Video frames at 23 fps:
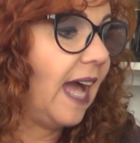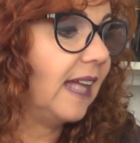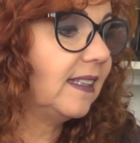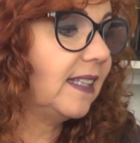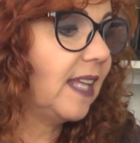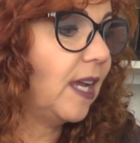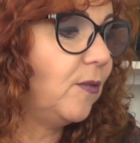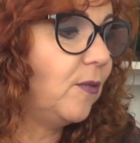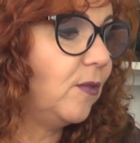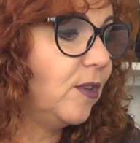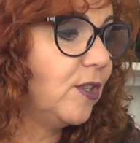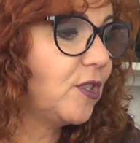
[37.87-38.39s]

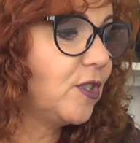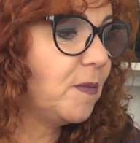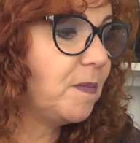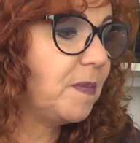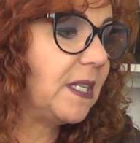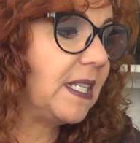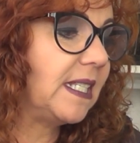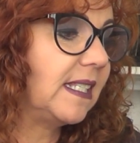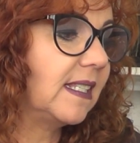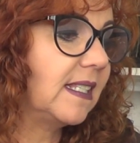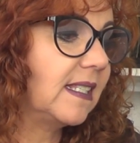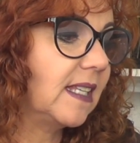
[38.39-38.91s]
até onde
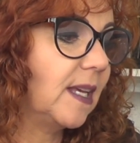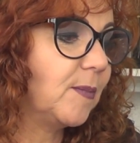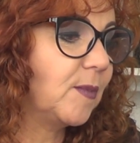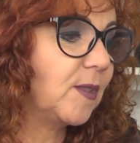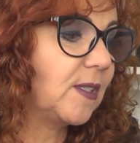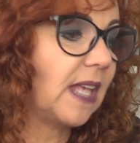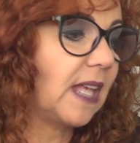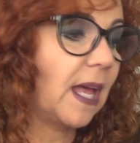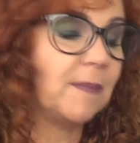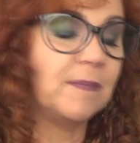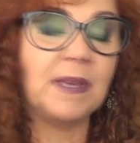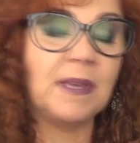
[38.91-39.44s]

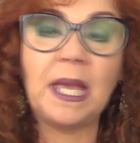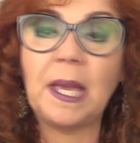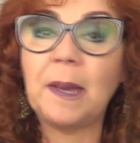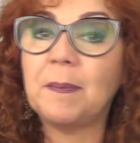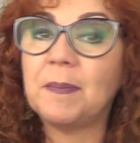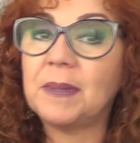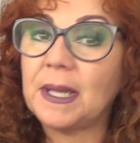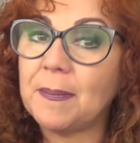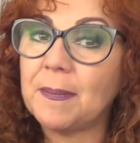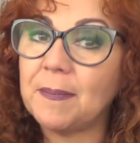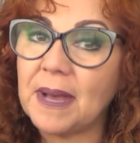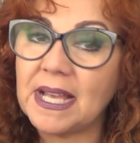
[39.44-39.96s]
precisamos saber
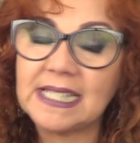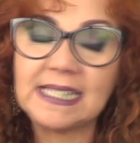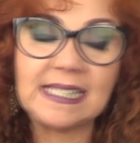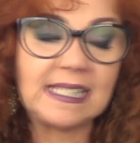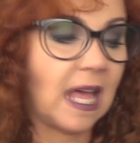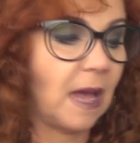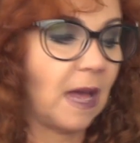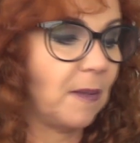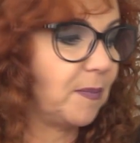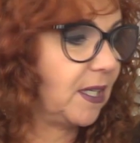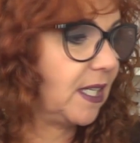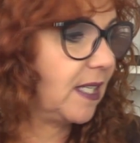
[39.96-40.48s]
para
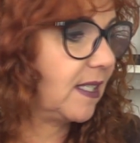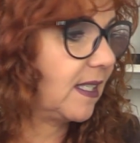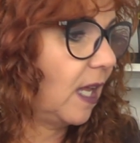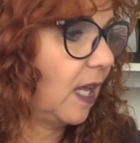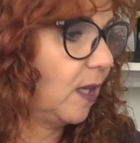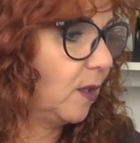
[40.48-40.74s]
passar para as